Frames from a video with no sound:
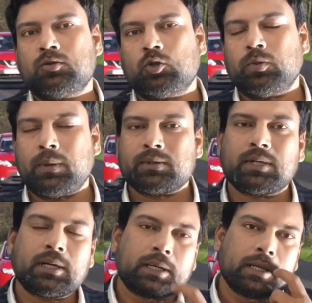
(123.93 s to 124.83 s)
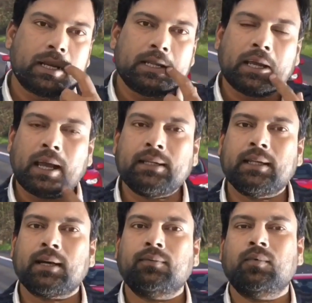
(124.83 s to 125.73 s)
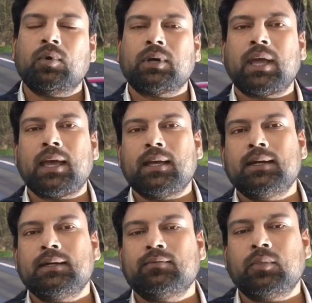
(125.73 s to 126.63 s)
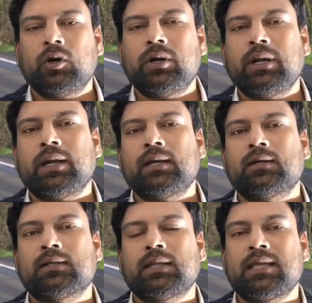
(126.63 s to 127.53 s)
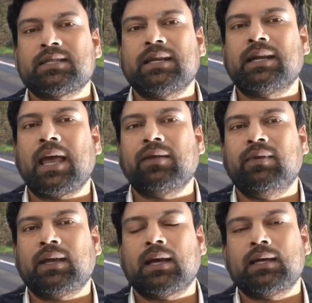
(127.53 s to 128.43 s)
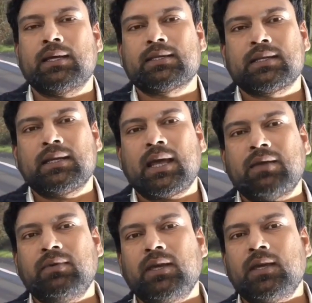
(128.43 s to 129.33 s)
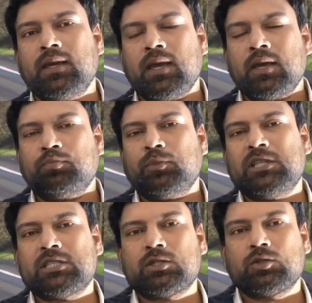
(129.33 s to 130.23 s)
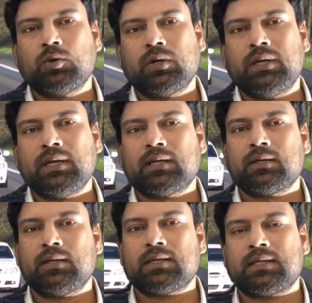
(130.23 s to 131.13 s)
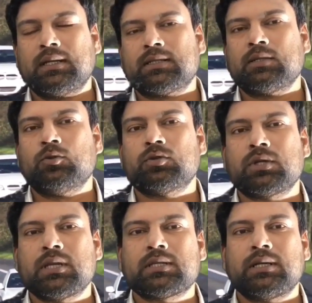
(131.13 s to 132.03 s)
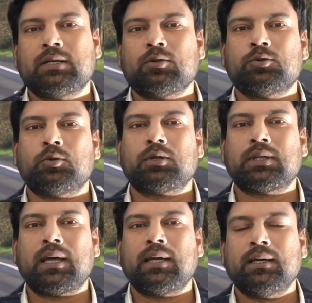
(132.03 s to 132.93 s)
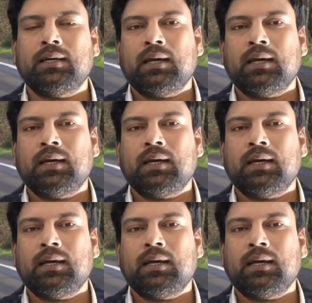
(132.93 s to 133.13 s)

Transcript: जो भी हम सड़क किनारे दिखाई देगा वो क्या है वो इंडिकेट करता है स्टेट हाईवे का है स्टेट हाईवे मीन्स जो एक स्टेट से दूसरे स्टेट को जोड़ता है